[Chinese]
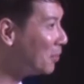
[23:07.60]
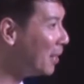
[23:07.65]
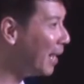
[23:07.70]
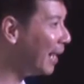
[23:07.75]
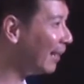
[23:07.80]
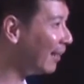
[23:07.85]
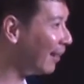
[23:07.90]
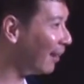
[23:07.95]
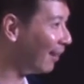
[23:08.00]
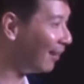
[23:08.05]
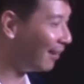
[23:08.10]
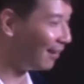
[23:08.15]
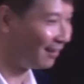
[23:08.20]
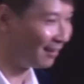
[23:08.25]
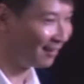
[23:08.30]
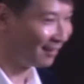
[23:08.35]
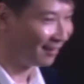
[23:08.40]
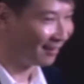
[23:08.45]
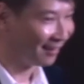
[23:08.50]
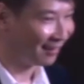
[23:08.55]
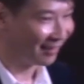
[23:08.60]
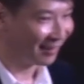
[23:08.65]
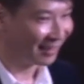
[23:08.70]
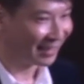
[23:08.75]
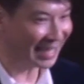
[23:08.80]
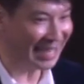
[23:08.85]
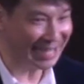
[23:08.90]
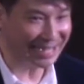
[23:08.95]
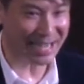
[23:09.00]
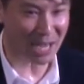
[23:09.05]
永
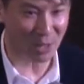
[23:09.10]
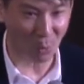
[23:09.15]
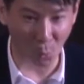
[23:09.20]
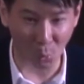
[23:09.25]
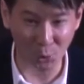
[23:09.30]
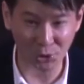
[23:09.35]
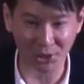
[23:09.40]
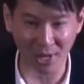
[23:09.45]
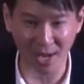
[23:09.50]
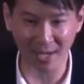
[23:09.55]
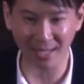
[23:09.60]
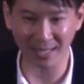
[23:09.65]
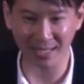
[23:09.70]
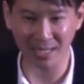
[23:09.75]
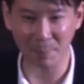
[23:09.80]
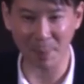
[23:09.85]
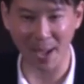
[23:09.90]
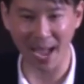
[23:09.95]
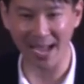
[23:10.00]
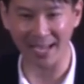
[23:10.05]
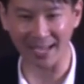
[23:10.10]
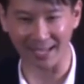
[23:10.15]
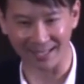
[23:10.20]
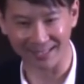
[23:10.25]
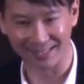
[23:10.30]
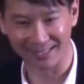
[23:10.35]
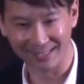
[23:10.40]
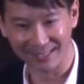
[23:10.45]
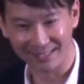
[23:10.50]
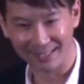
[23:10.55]
远，1年52个礼
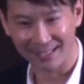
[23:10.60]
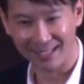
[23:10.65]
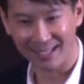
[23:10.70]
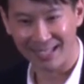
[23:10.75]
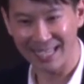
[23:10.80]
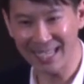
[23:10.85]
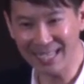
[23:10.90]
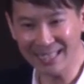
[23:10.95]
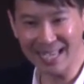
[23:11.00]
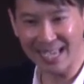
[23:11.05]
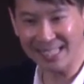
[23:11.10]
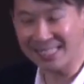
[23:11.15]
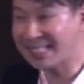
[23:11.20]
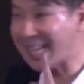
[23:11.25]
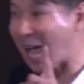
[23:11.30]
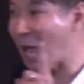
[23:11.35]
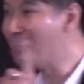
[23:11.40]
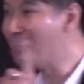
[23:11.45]
拜，1年